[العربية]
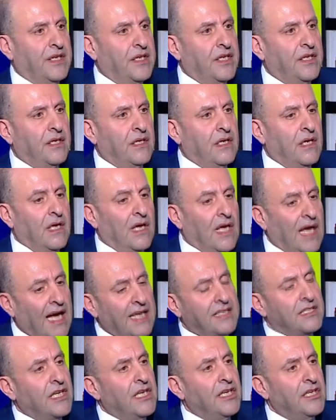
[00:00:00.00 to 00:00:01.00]
الفلسطينيه
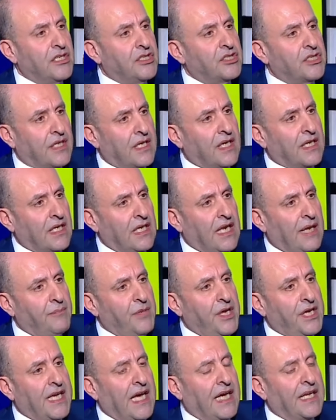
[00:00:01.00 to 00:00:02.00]
هيدي هي الشراكه اللي عم
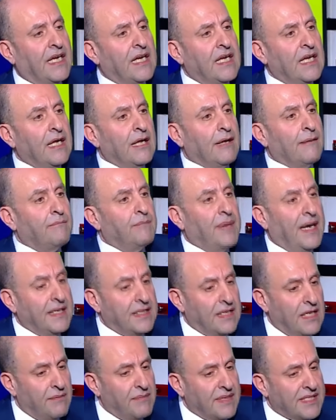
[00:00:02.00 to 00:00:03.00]
بحكي عنها
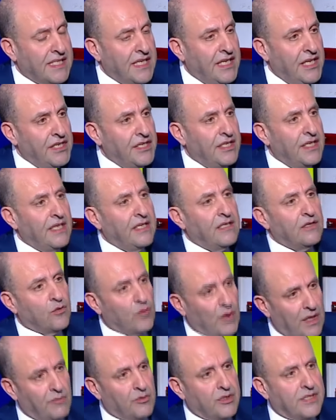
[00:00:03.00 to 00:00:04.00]
بين المسيحيين
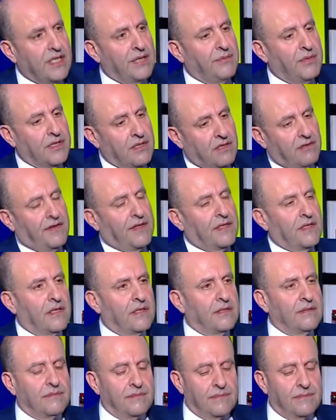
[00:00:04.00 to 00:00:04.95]
والمسلمين بس هل